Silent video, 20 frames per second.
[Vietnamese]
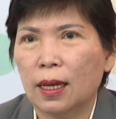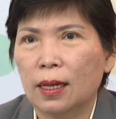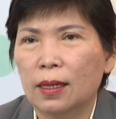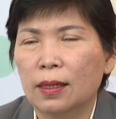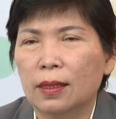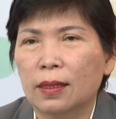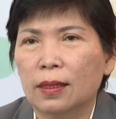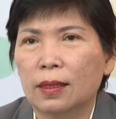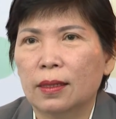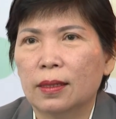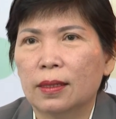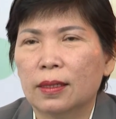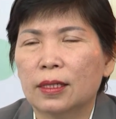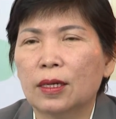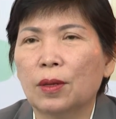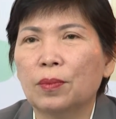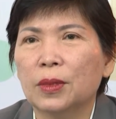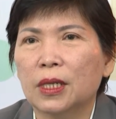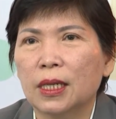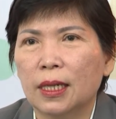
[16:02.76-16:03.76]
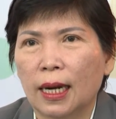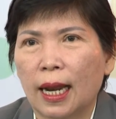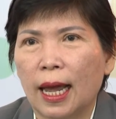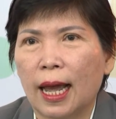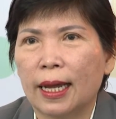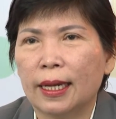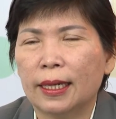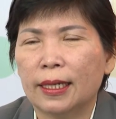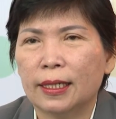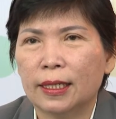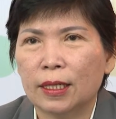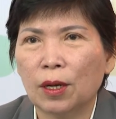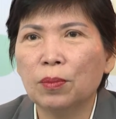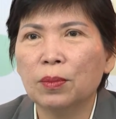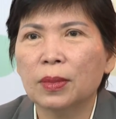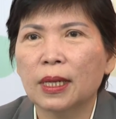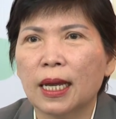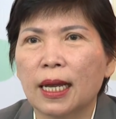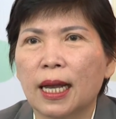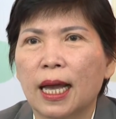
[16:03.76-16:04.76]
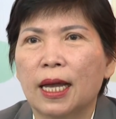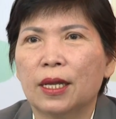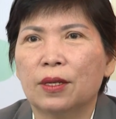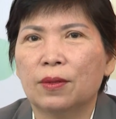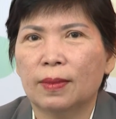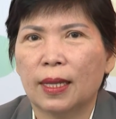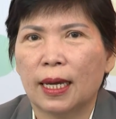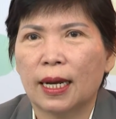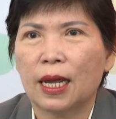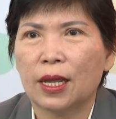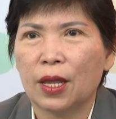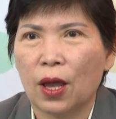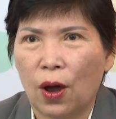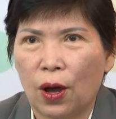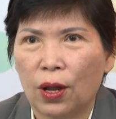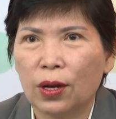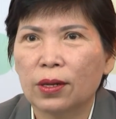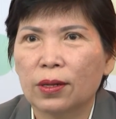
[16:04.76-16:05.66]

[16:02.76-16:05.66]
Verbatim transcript: thân trong tương lai trong cái nghề chúng ta đã chọn